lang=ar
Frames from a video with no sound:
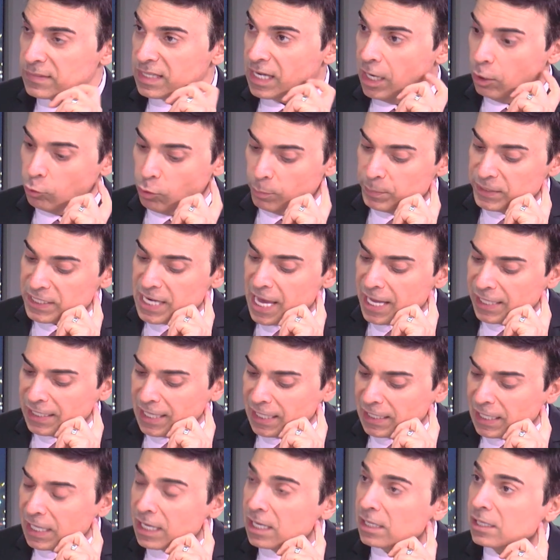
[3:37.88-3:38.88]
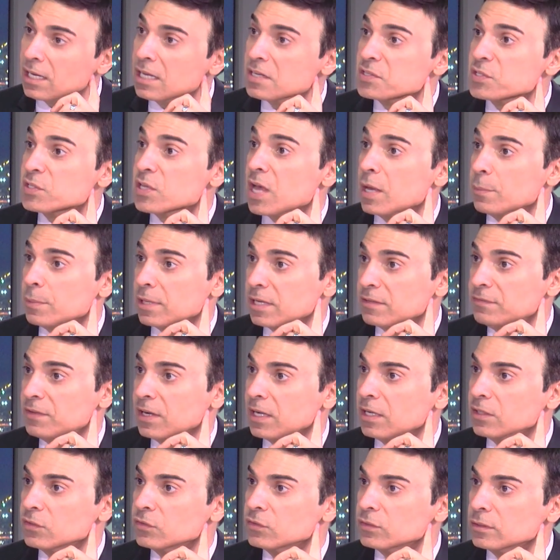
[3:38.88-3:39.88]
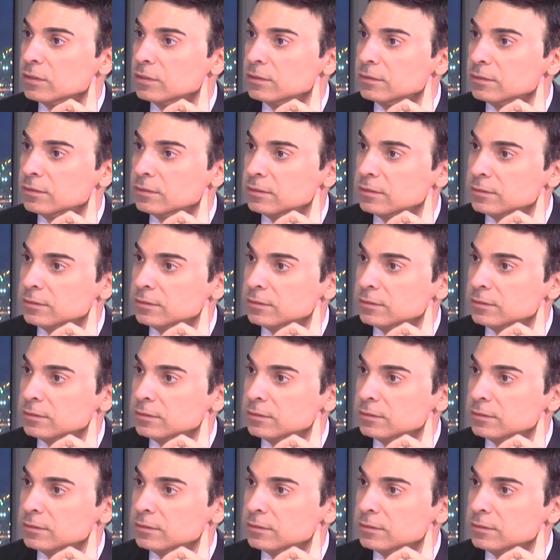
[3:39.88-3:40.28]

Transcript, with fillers: هو بناء على قرار الخلل فقط. الخلل